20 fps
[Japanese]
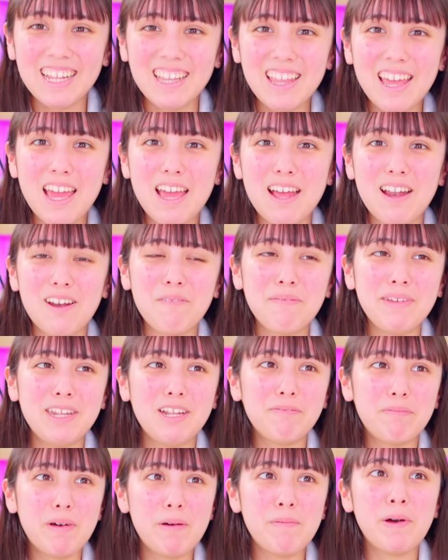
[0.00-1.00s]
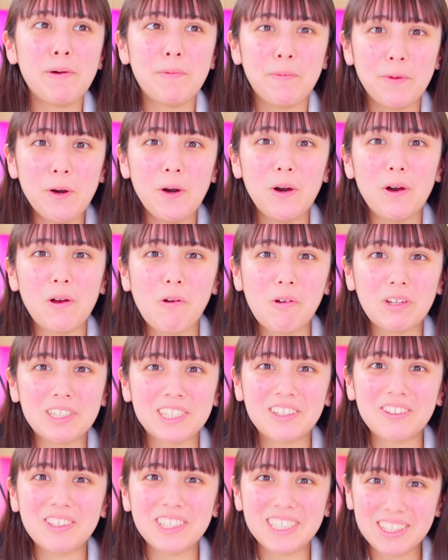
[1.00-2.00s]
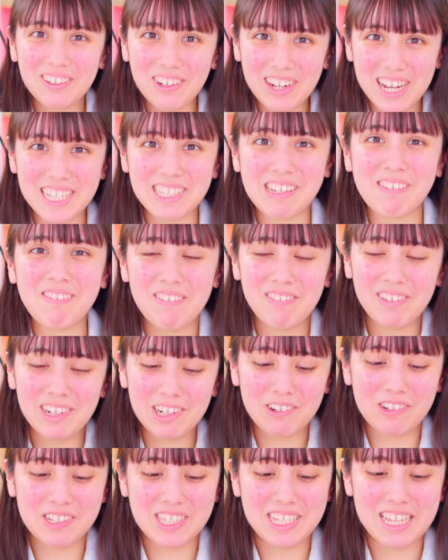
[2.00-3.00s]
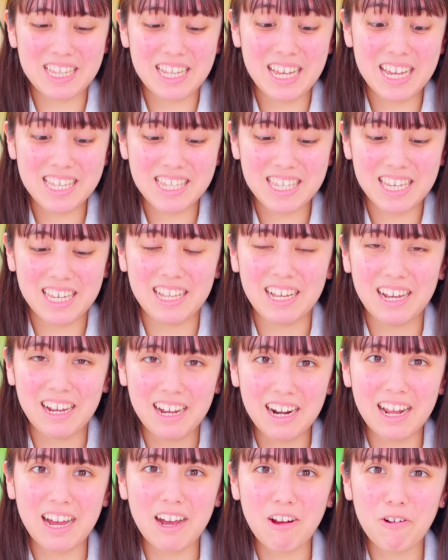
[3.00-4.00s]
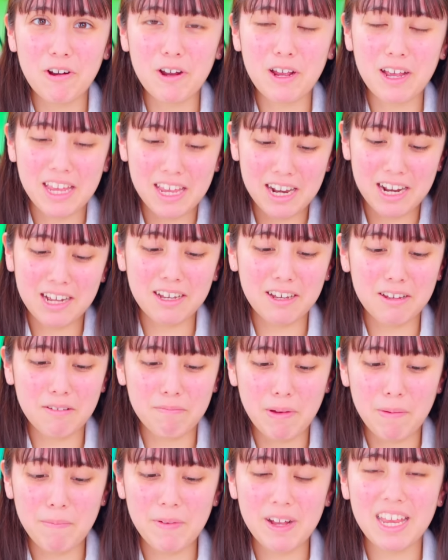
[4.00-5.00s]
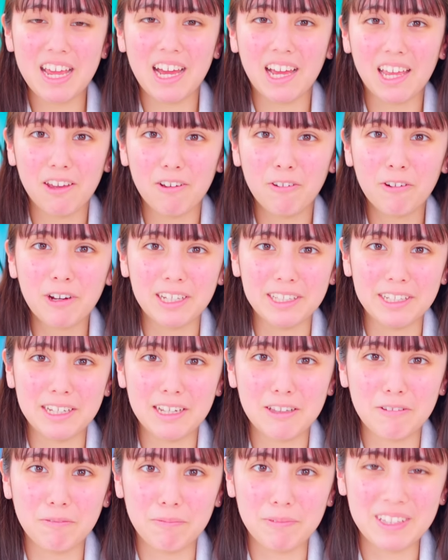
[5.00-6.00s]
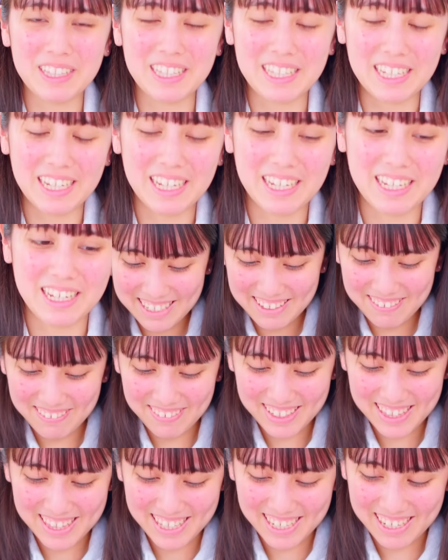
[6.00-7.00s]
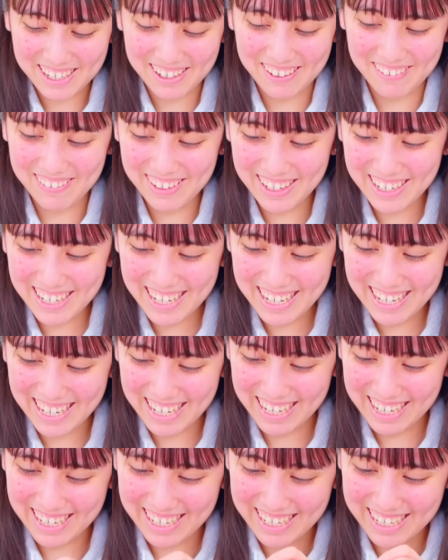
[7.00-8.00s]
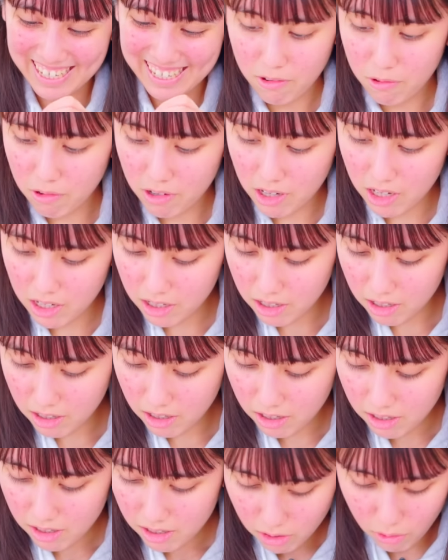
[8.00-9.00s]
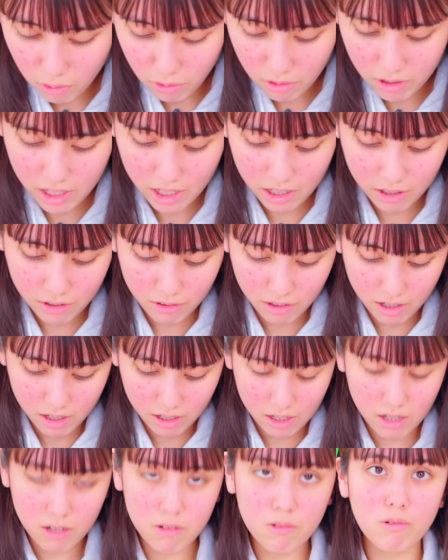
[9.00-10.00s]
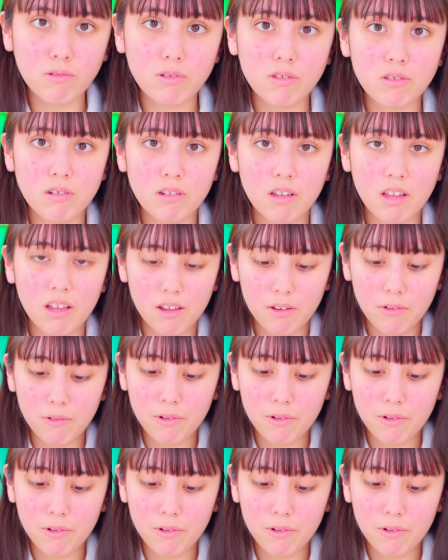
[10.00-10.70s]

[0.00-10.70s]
で、ロミのママもこじこじとかちびまる子ちゃん大好きだから、これゲランくんママにあげようかなと思って。待って、可愛い。これが400円。結構するね。